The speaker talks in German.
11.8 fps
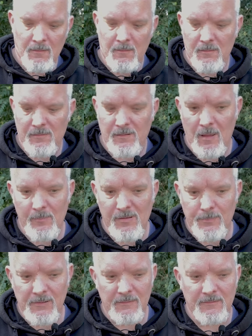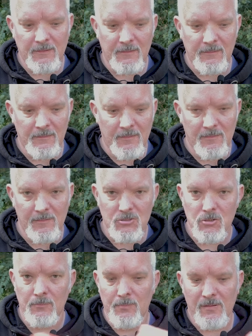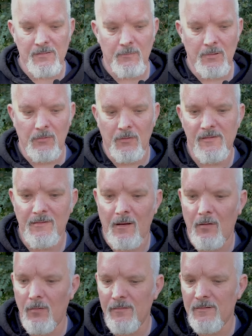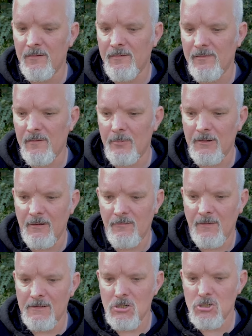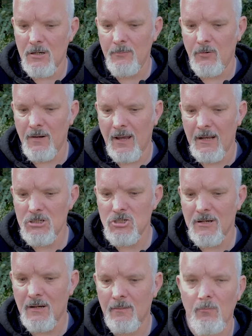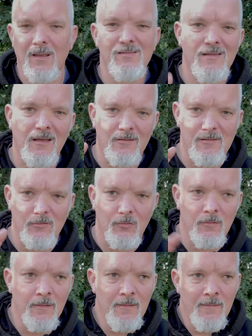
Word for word: Sam's Glint drin. Die sieht schon ein bisschen benutzt aus. Das ist aber nicht weiter schlimm oder ansteckend. Und Man sagt so,